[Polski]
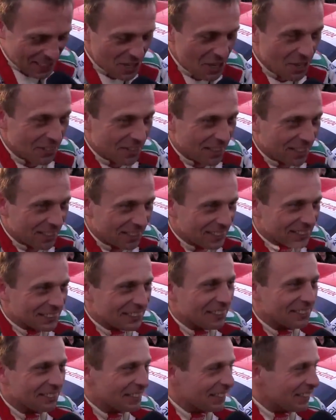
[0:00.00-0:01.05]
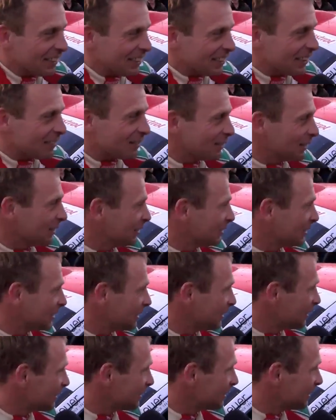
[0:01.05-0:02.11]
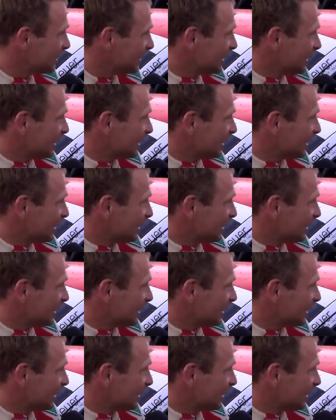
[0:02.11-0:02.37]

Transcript: nowa, nowa era w moim życiu.